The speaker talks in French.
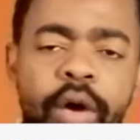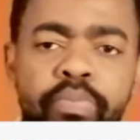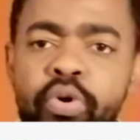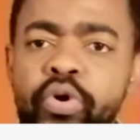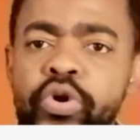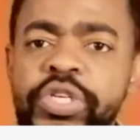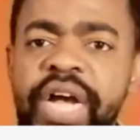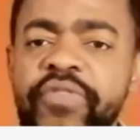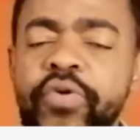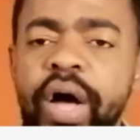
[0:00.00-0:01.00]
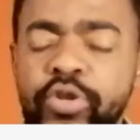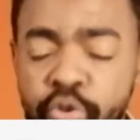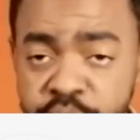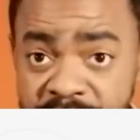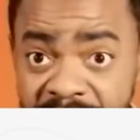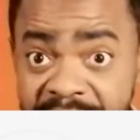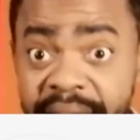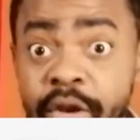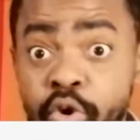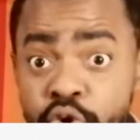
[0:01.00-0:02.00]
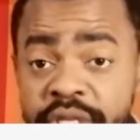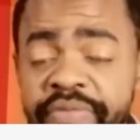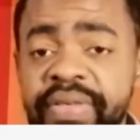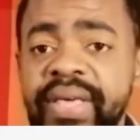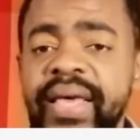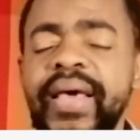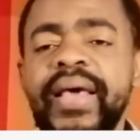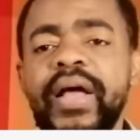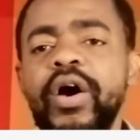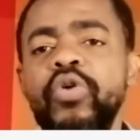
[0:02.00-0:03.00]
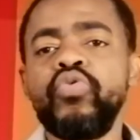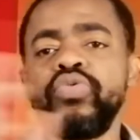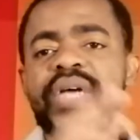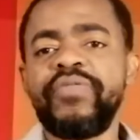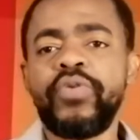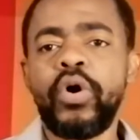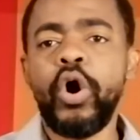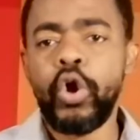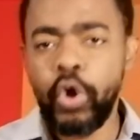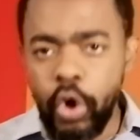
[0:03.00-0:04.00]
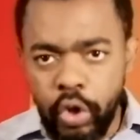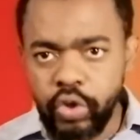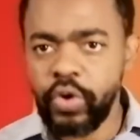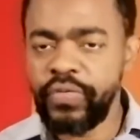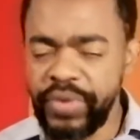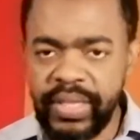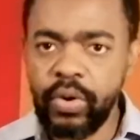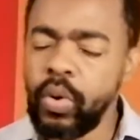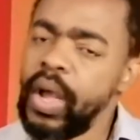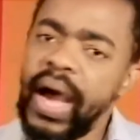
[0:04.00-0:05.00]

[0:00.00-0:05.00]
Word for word: pour que chaque fois tu puisses être notifié quand nous avons notre vidéo.